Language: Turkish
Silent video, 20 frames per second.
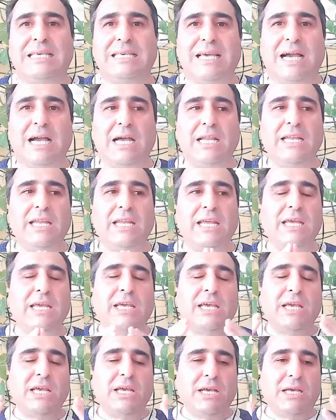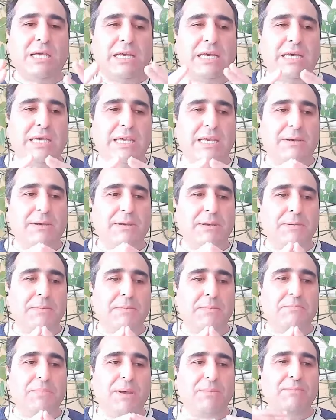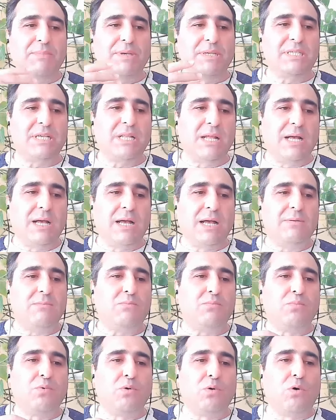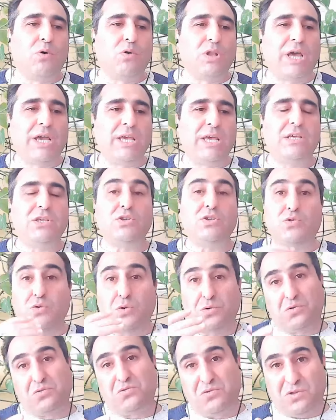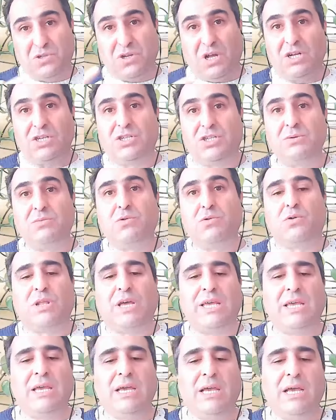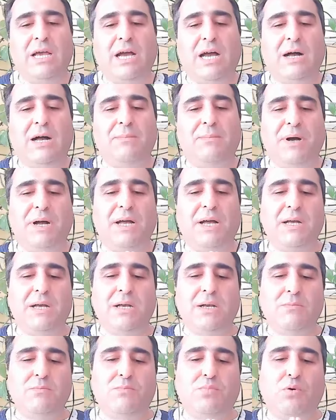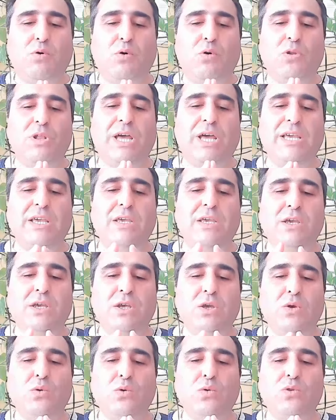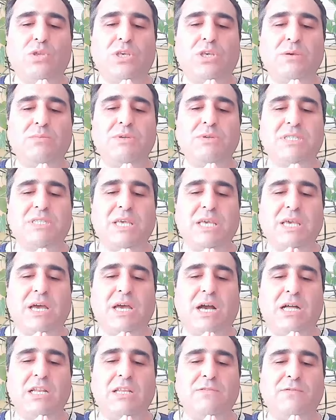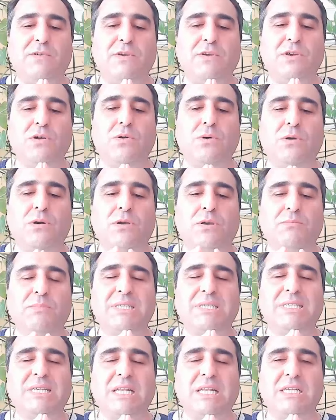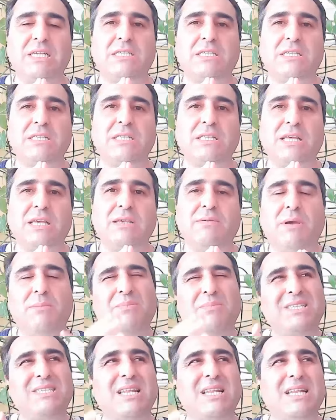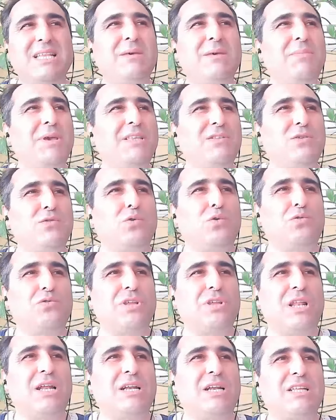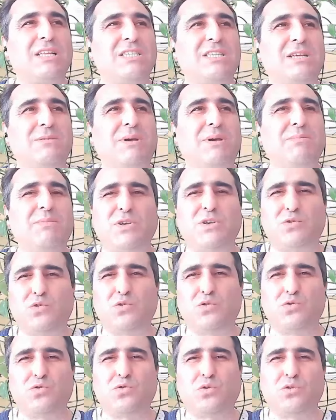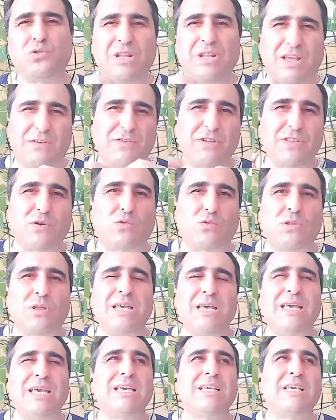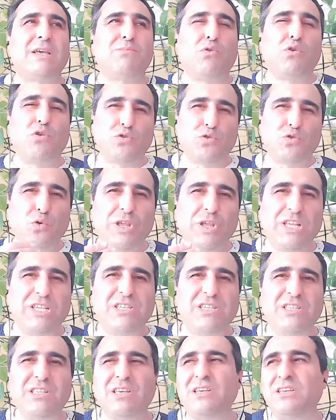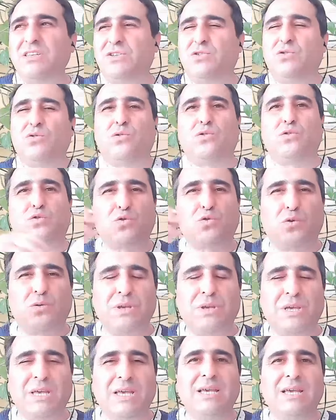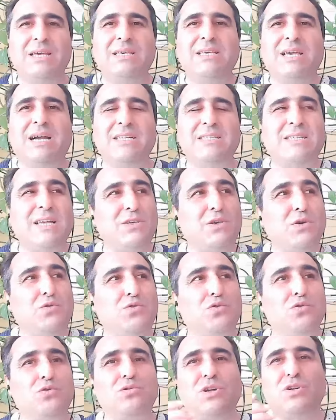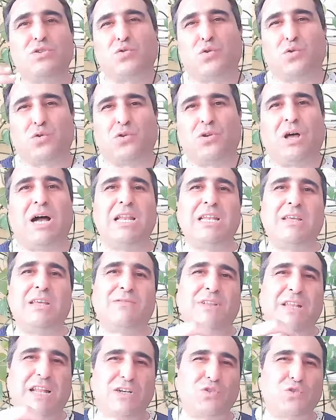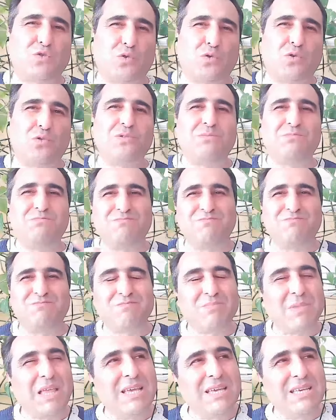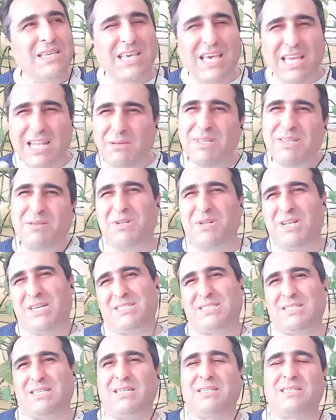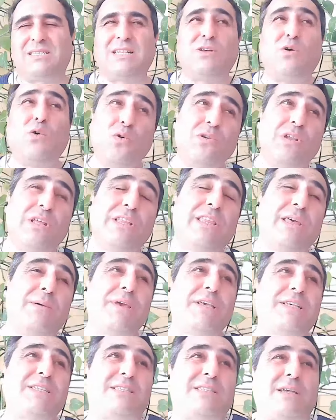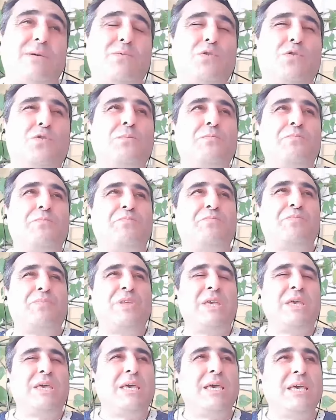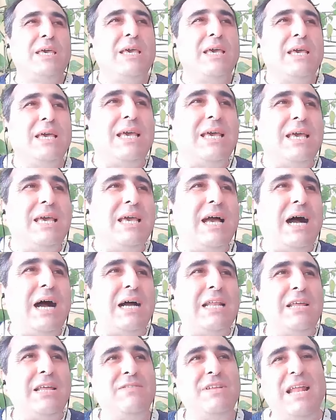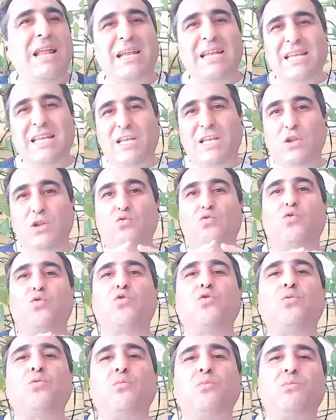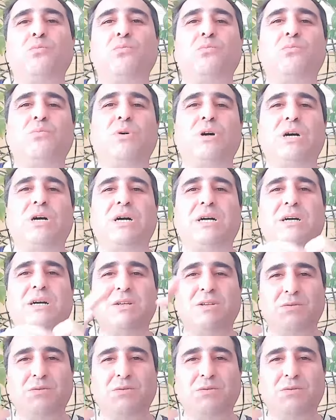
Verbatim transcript: Yani e, ben mesela bu olay çok acı bir olay ama bu olay ülkemizde Alevi e, meselesinde yani mesele demek de doğru değil arkadaşlar. Ben mesela Kürt sorunu lafında kullan. E böyle söyleyince de şey oluyor. So yani sanki Kürtler sorun, Aleviler sorun. Kelime de biraz sıkıntılı. Öyle demek istemiyorum. E, Alevilerle ilgili durum e,